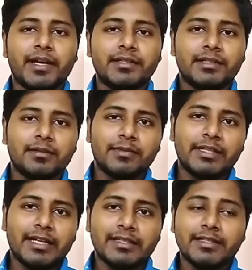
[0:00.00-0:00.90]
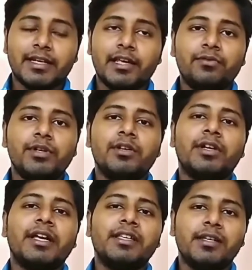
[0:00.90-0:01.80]
পেরে গেছেন আমাদের আজকের এই
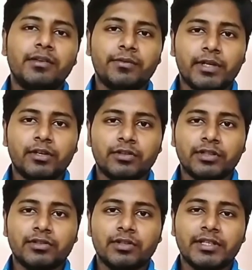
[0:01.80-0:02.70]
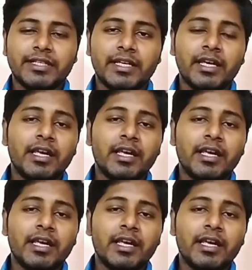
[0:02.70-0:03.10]
ভিডিওটা কি ভিডিও হতে চলেছে